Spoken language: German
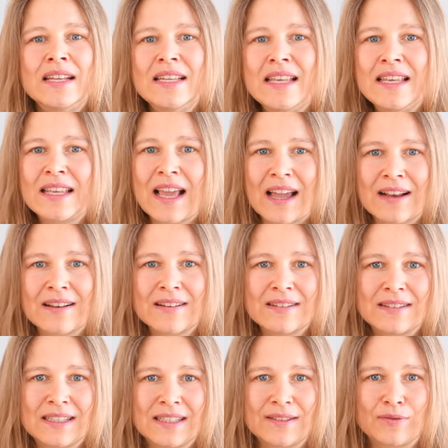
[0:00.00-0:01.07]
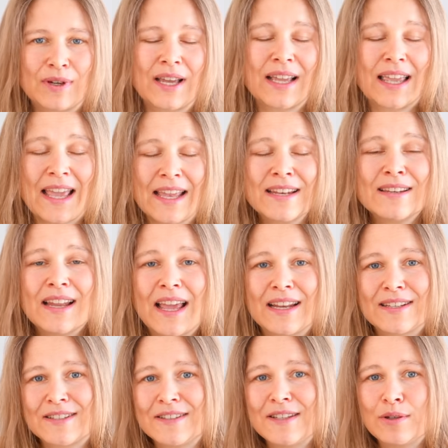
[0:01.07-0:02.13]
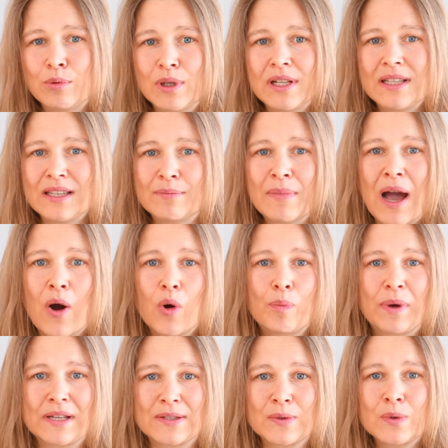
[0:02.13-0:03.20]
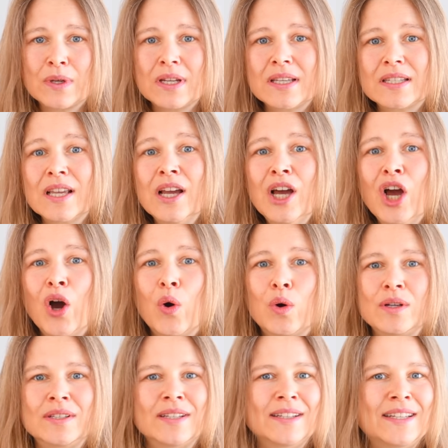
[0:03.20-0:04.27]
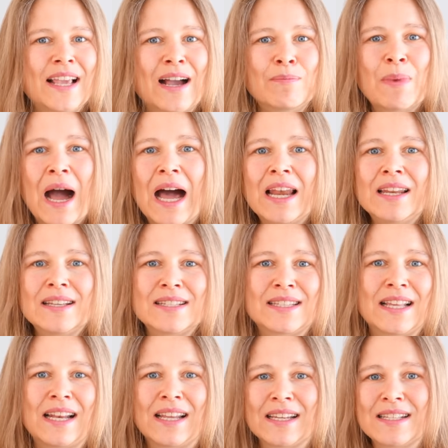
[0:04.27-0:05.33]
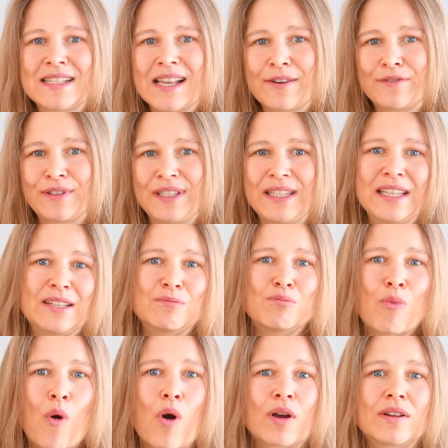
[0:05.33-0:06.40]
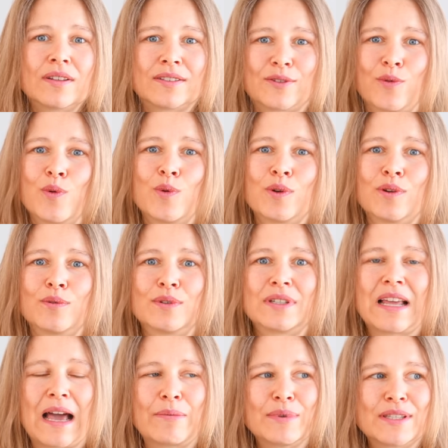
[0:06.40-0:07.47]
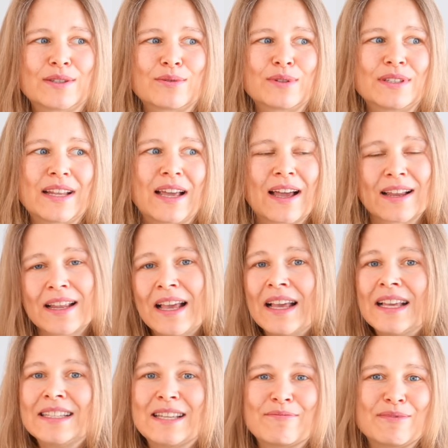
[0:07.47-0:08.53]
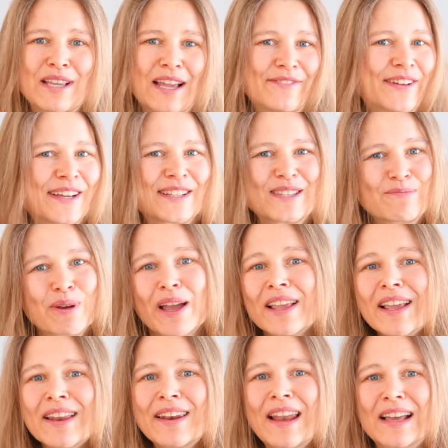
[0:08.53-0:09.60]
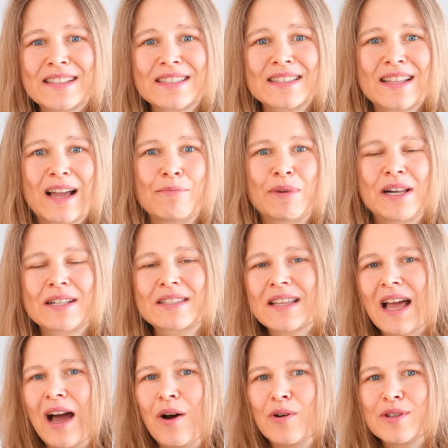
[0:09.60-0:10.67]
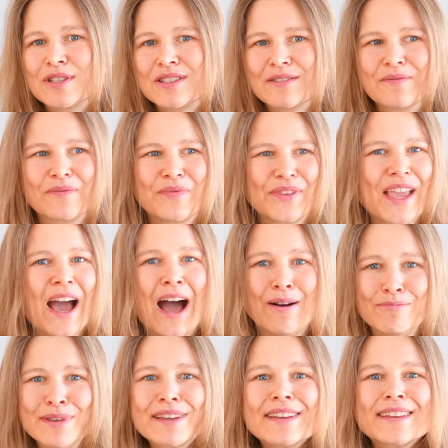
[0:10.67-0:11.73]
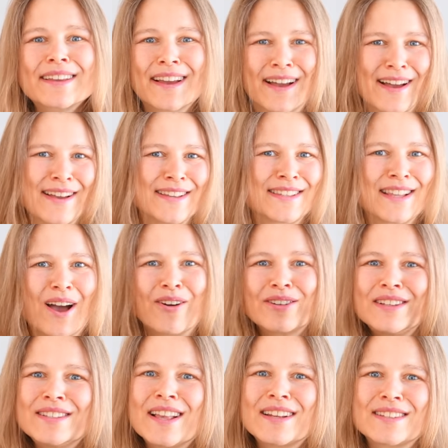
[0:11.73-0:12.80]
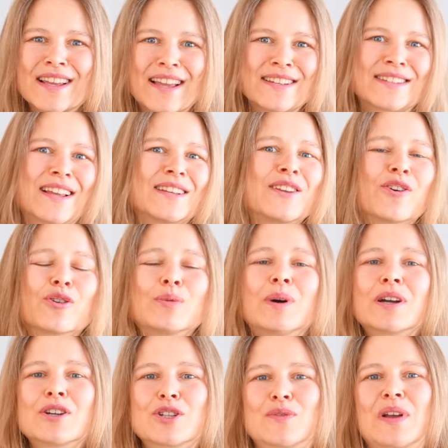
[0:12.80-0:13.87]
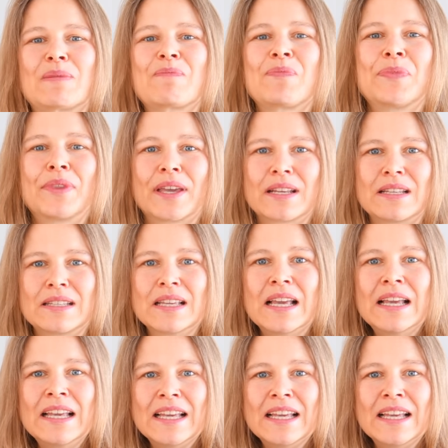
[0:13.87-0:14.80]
die kannten den oder kennen Anthony William auch persönlich und die haben alle Selleriesaft jeden Morgen getrunken und da habe ich so gedacht, ich habe mich einfach inspirieren lassen damals aus ja, Amerika ist auch dieser Trend dann hier rüber geschwappt und dachte ich,